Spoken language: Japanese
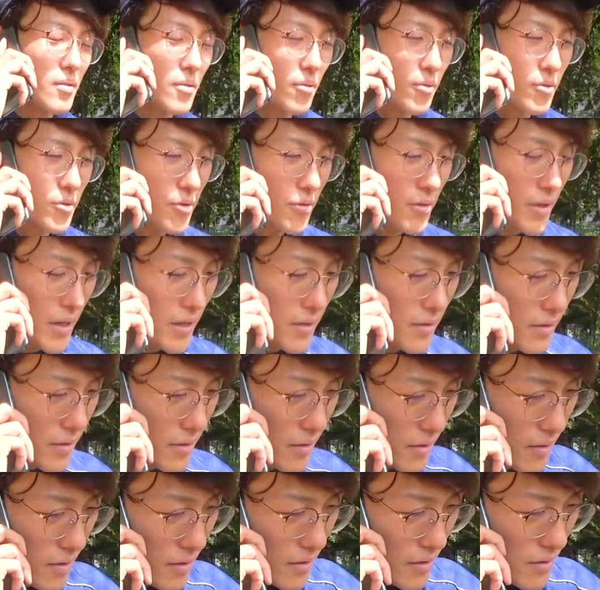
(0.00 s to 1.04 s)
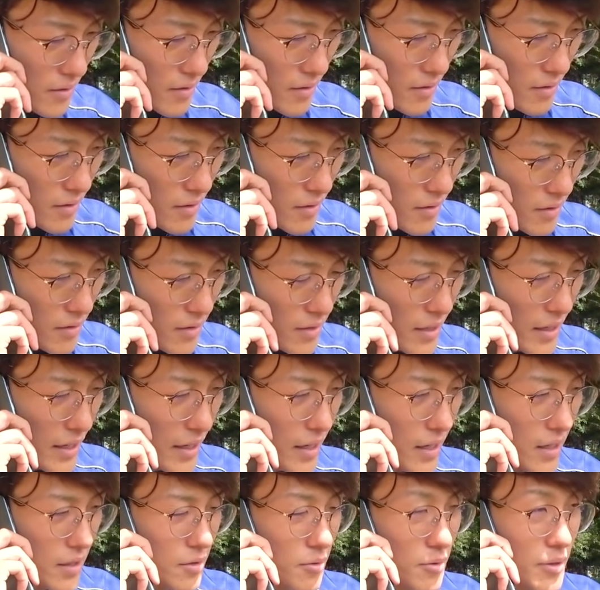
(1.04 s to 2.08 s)
おそらく
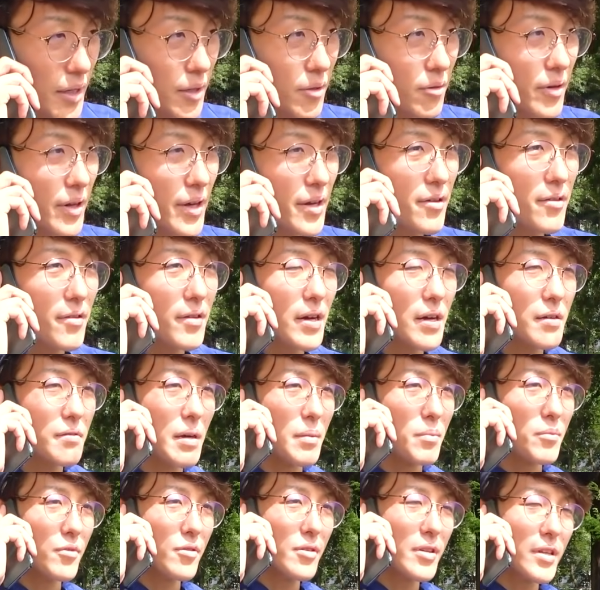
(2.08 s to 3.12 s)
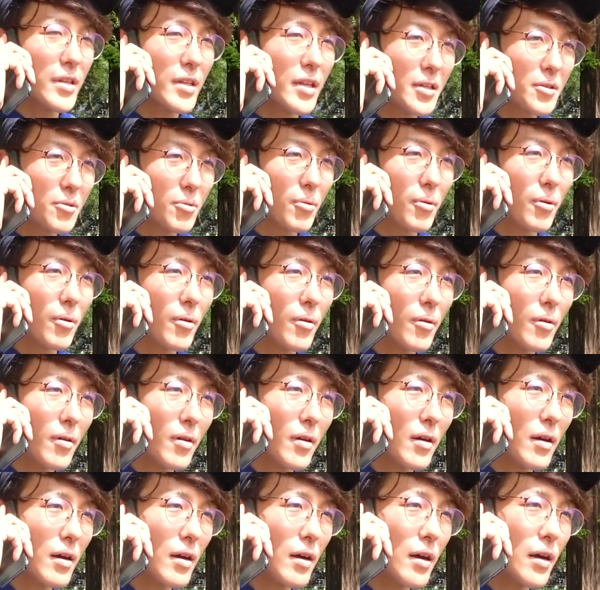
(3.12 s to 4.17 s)
サードでのレギュラーは無理だと
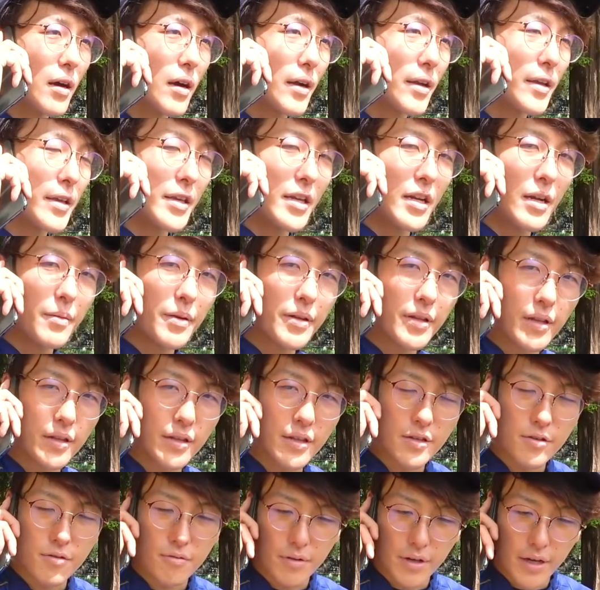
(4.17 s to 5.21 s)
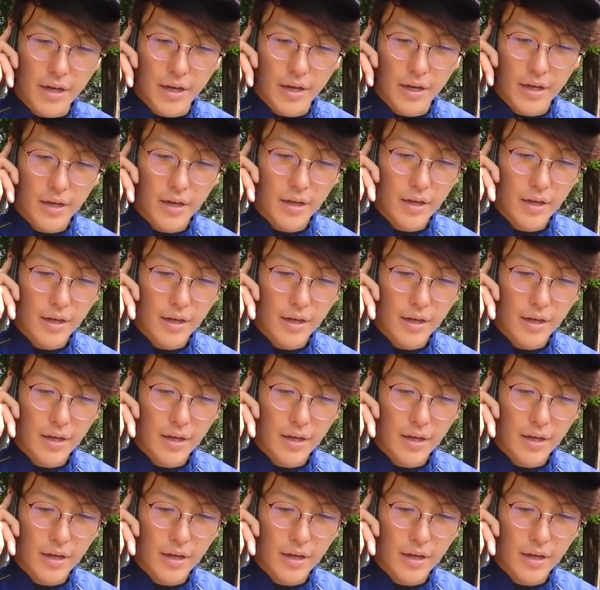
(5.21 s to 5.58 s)
諦めたんでしょうね。